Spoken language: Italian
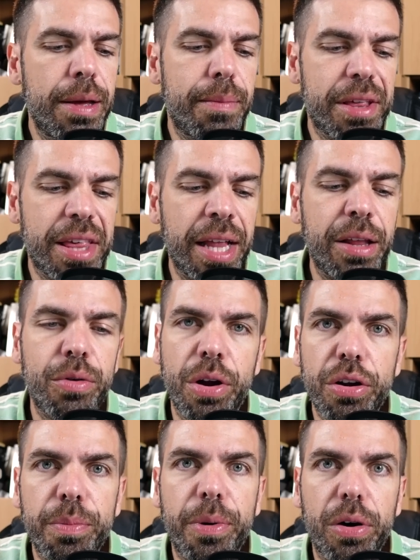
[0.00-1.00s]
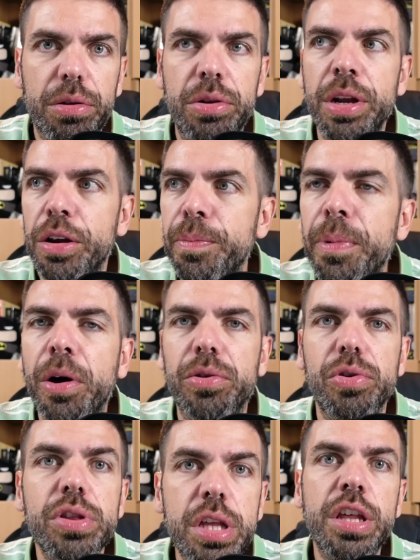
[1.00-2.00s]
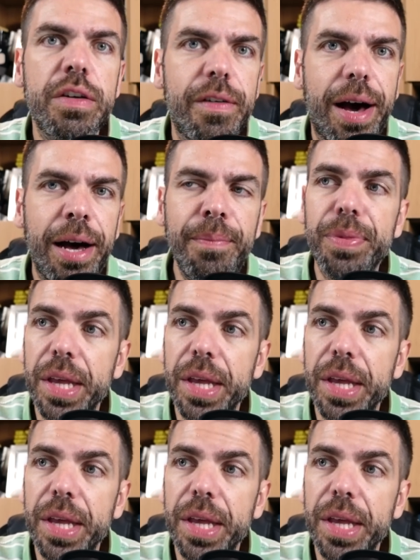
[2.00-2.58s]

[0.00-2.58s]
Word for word: Pensate a un aeroporto. In aeroporto ci si va